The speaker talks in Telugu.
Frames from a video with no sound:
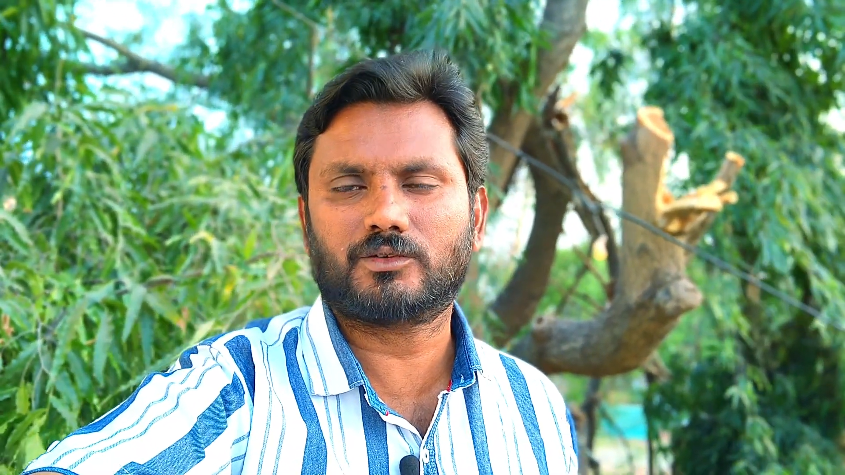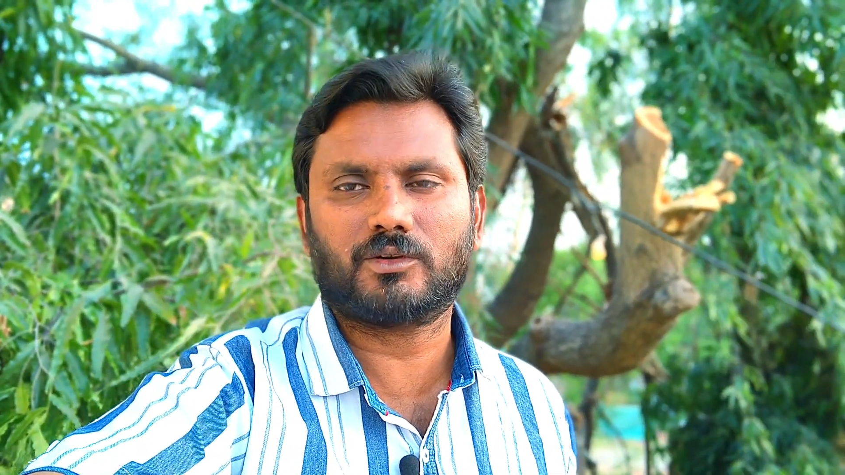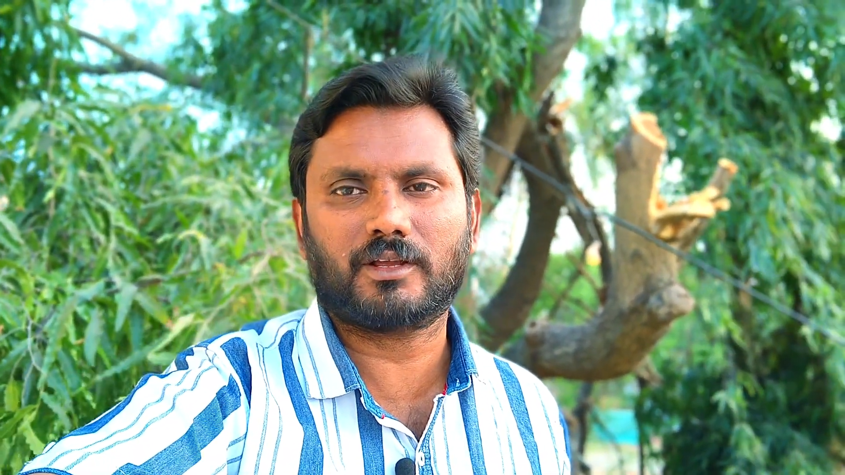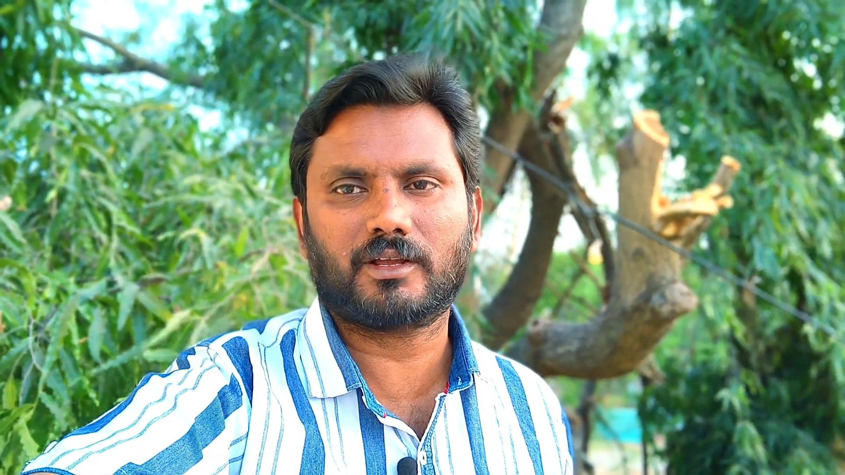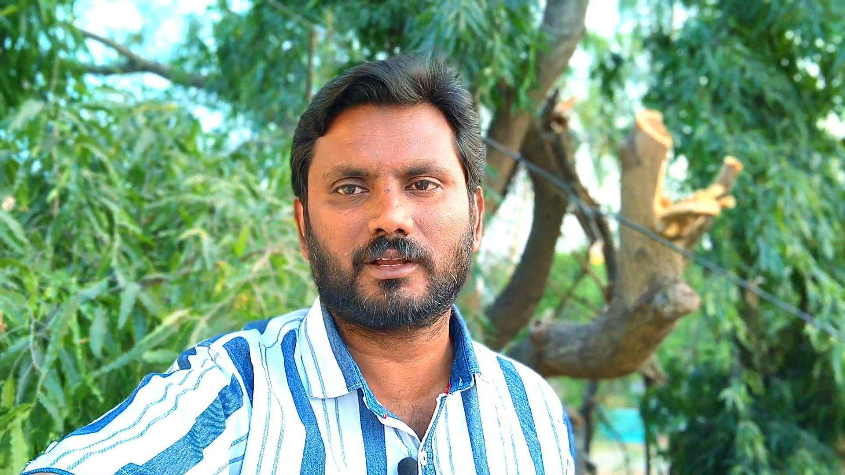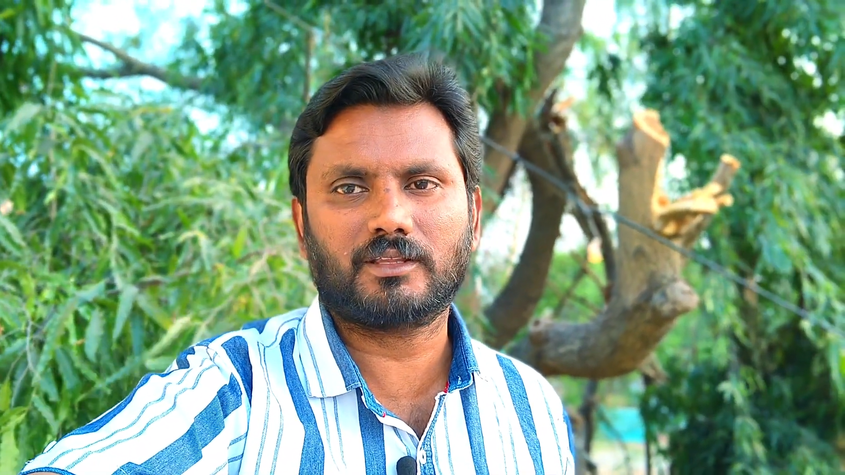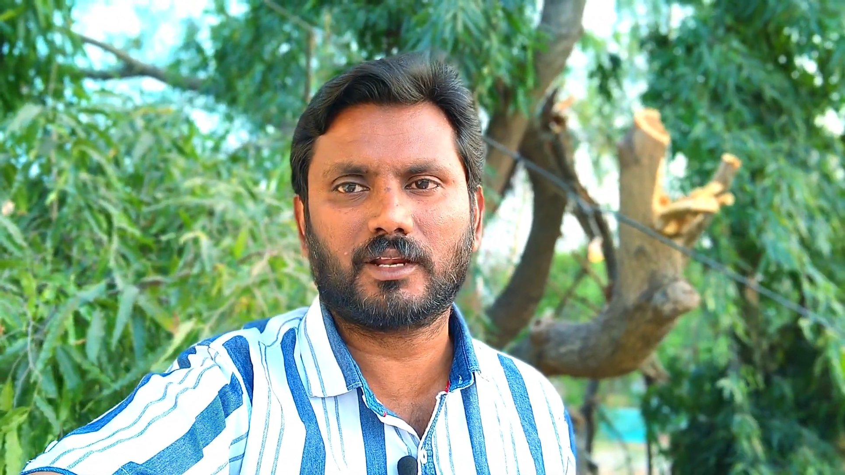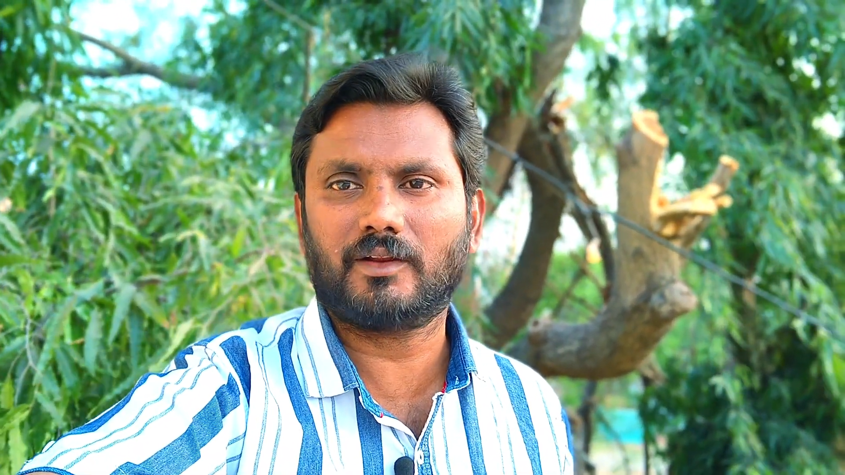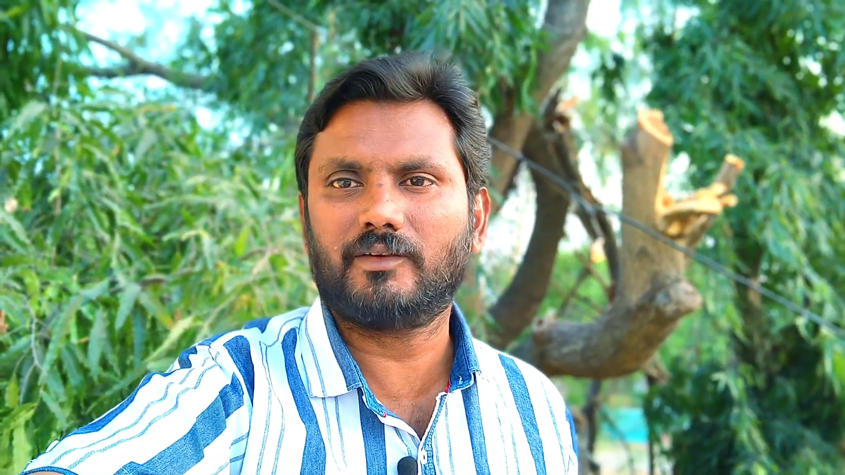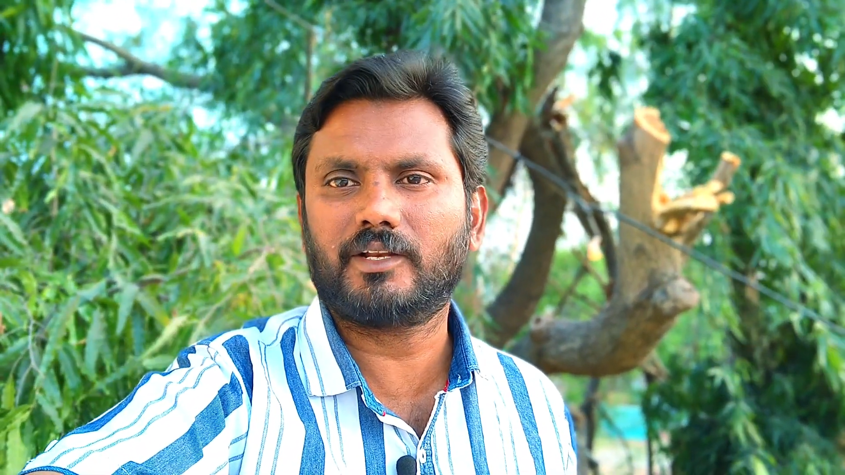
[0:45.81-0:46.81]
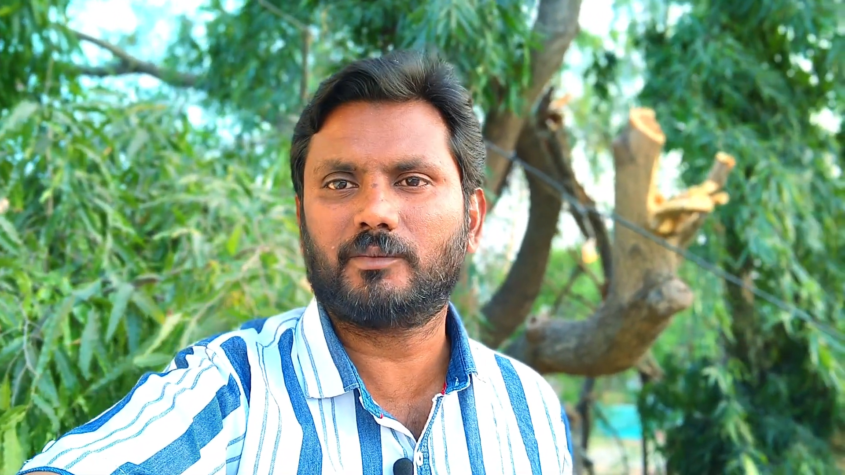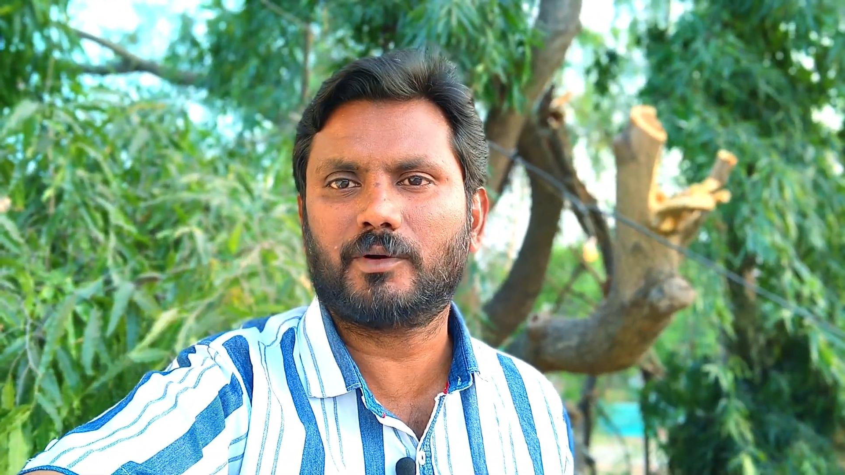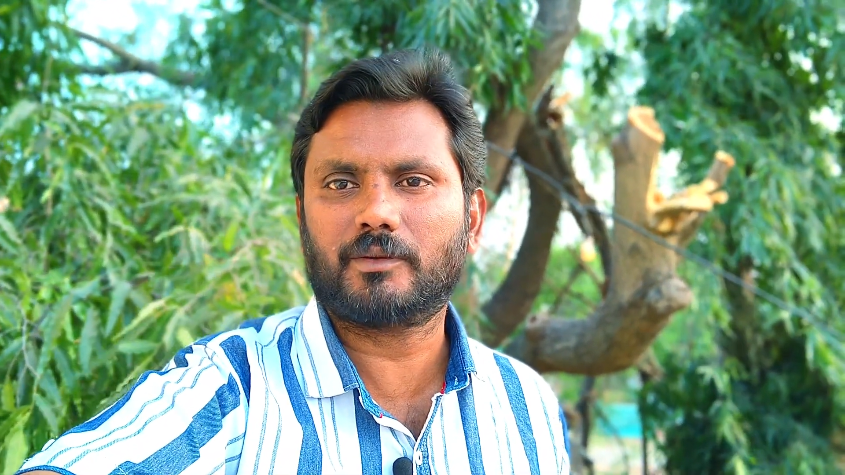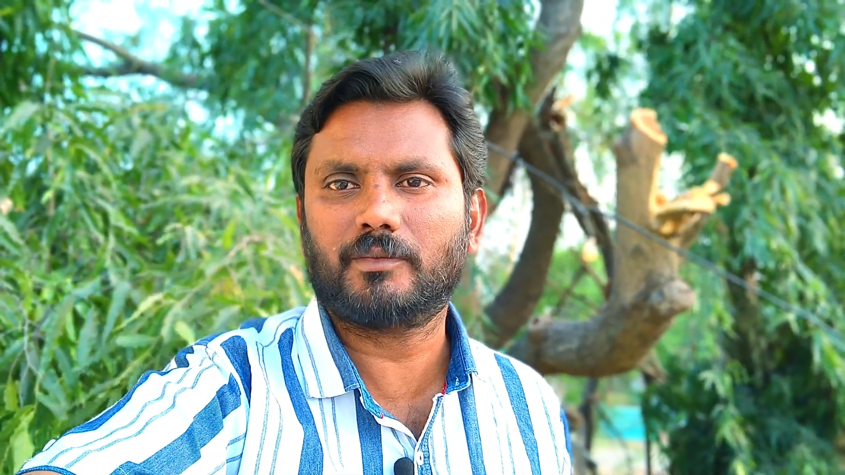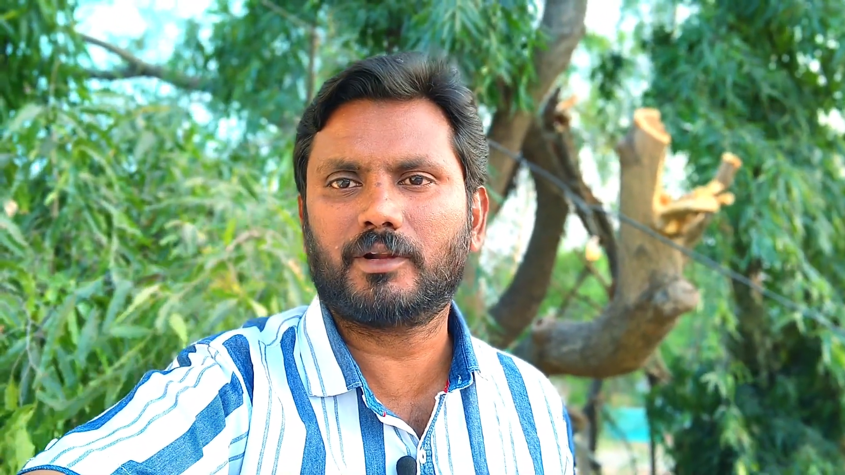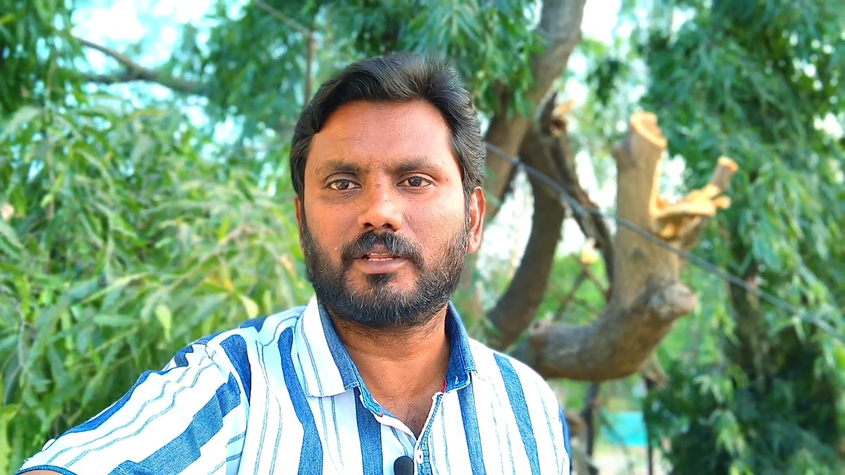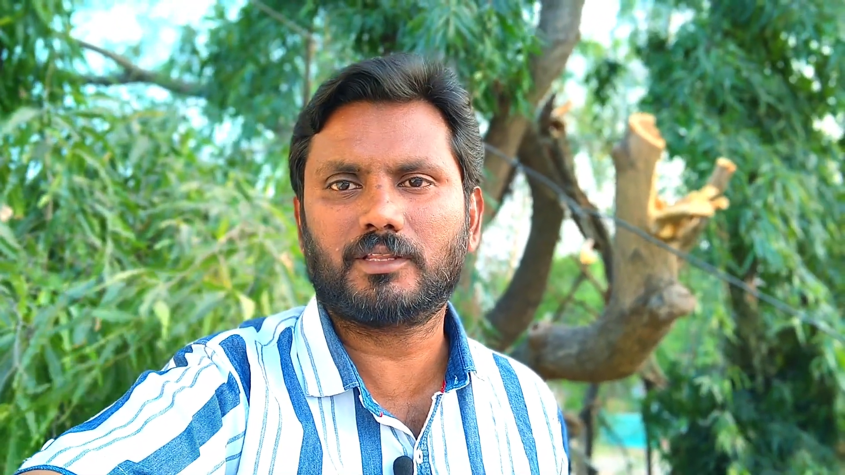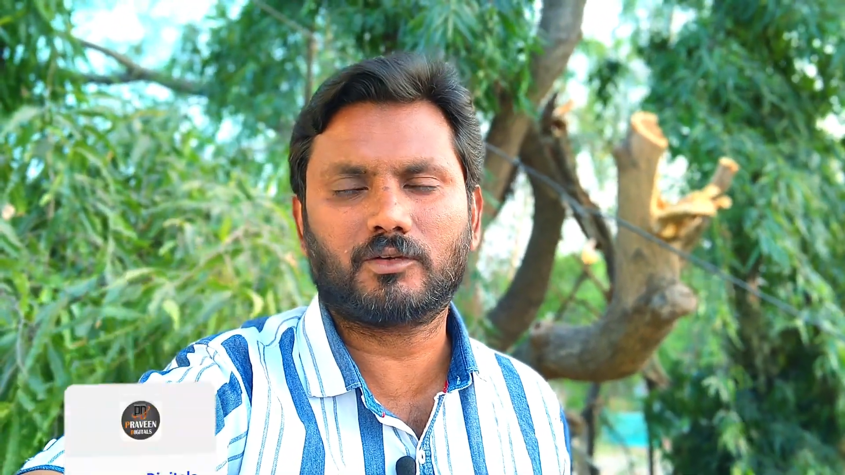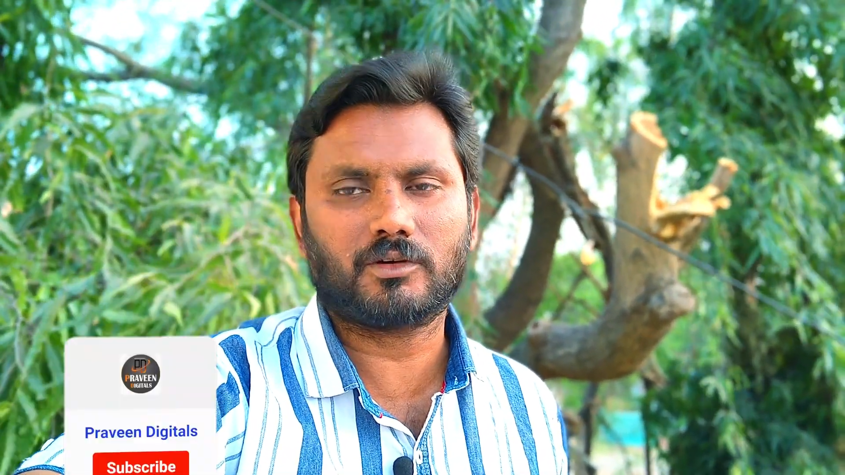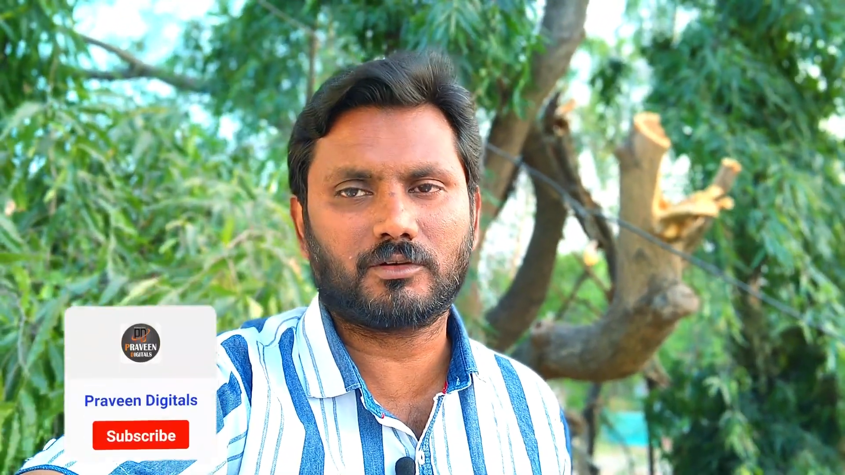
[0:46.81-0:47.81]
తీసుకోవడానికైతే రైల్వే డిపార్ట్మెంట్
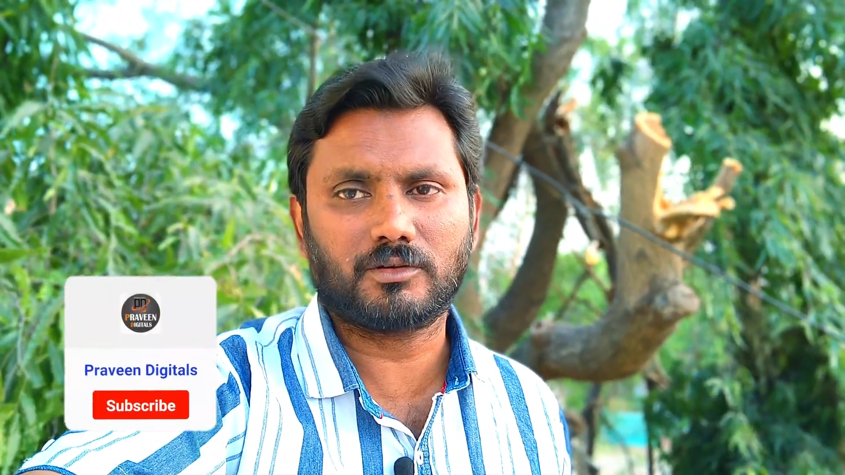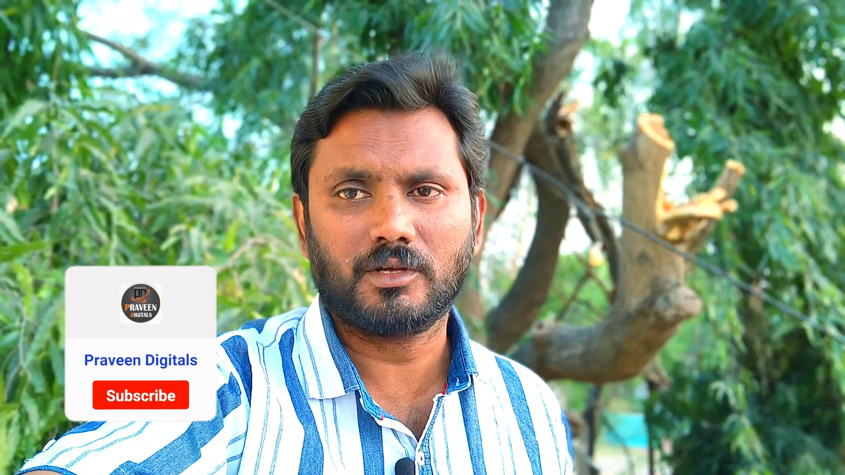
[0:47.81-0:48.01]
అయితే ఒక